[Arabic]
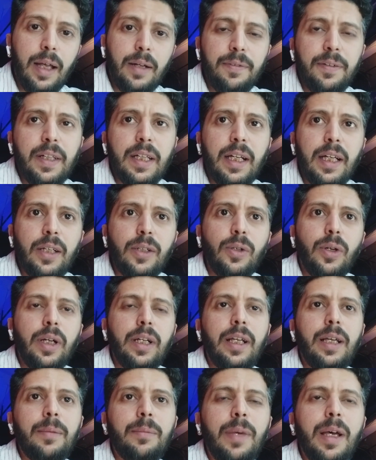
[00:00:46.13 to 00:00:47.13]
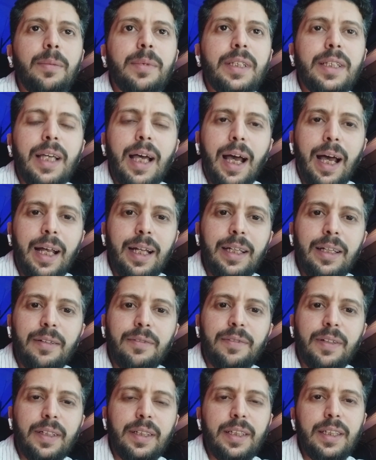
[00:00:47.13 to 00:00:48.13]
الفكره انه انا ما بدي احلل
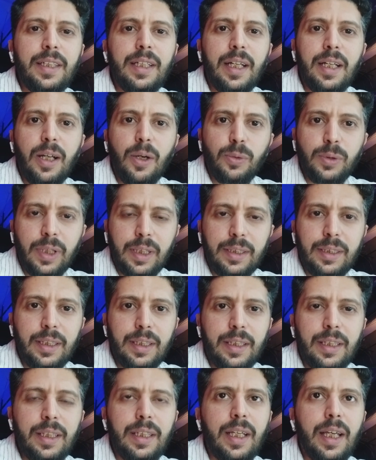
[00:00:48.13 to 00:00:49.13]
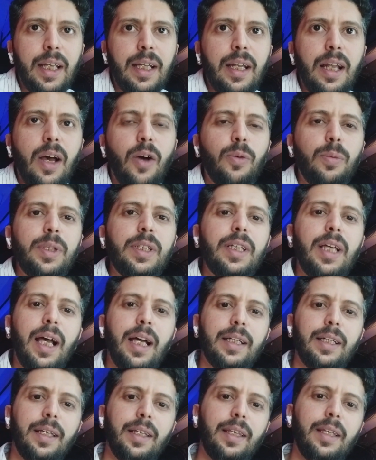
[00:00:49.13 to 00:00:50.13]
فنيا او تكتيكيا او بدي
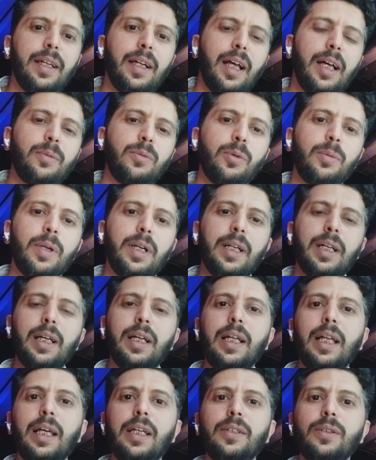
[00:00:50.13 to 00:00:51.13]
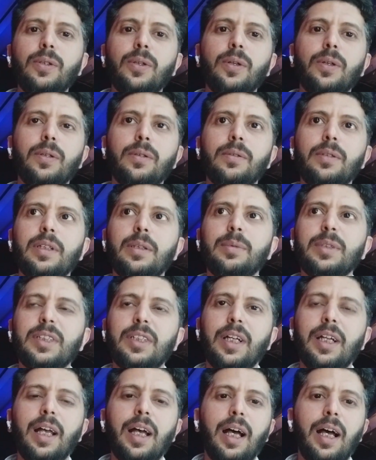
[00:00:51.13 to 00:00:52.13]
احكي كثير عن المباراه لانه
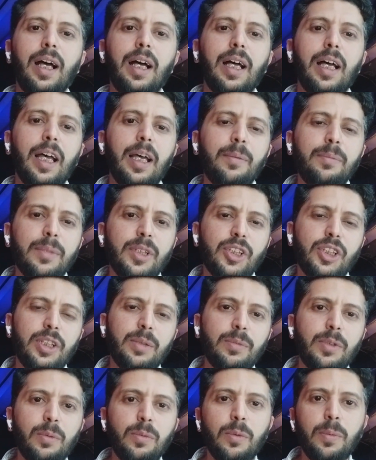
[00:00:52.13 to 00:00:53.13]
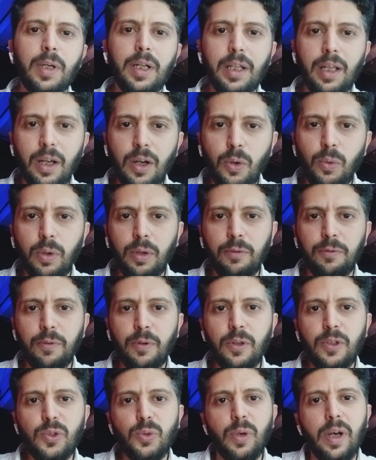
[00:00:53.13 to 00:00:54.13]
بصراحه اهم شيء من المباراه هو
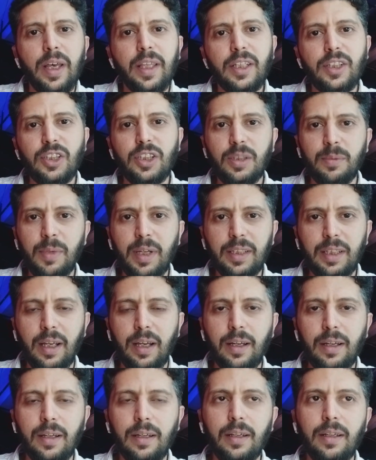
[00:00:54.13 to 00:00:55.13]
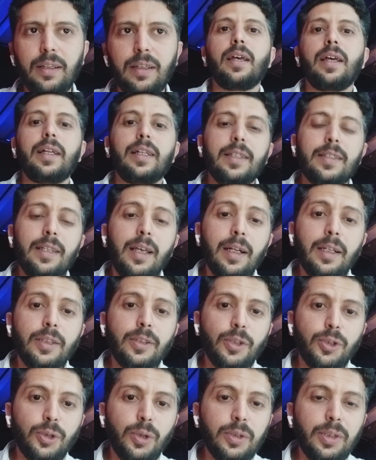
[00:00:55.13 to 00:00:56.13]
الفوز وهذا الشيء ما تحقق اللي صار ان
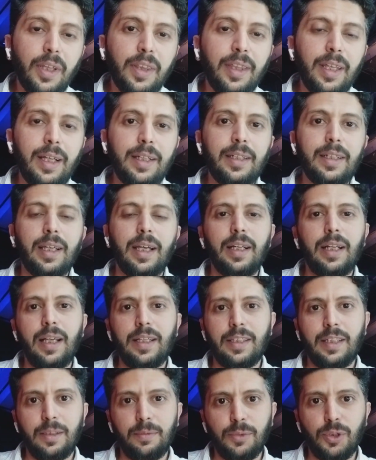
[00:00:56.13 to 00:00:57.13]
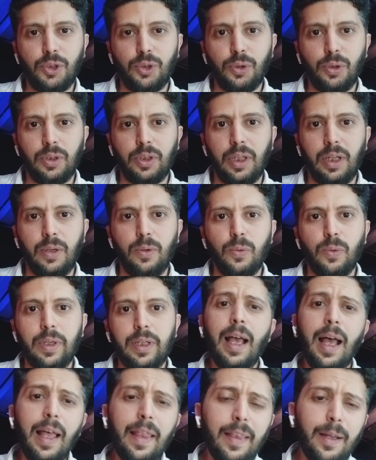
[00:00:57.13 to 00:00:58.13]
الشوط الثاني كان احسن من الشوط
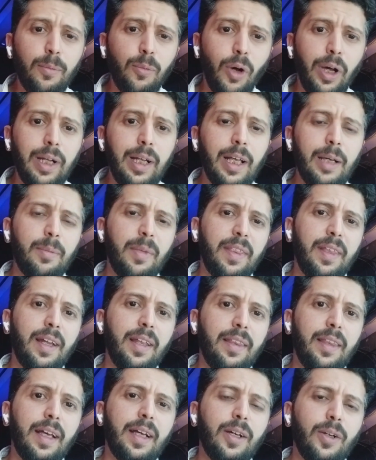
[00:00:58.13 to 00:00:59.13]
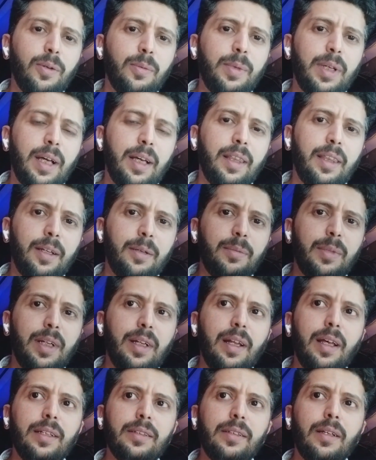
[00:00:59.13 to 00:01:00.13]
الاول هذا المعلق مثلا ذكره باكثر من
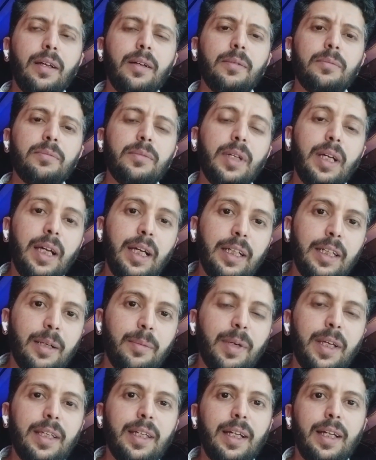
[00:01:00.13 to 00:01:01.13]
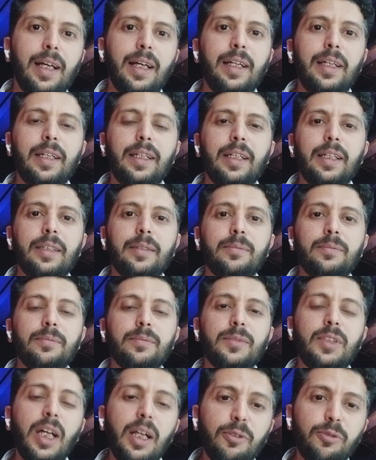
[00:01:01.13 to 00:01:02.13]
لقطه احنا بين علينا
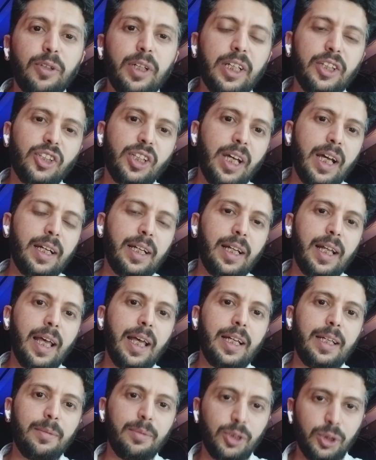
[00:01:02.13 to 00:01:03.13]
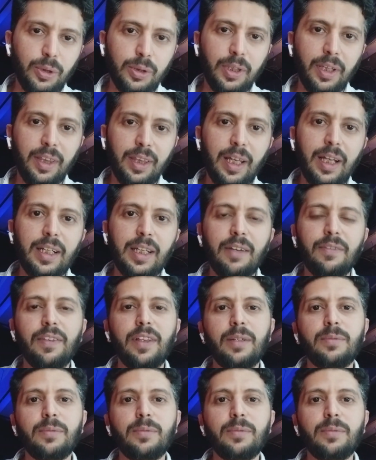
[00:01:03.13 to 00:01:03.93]
تعرفوا ليش كان الاهلي بالشوط الثاني افضل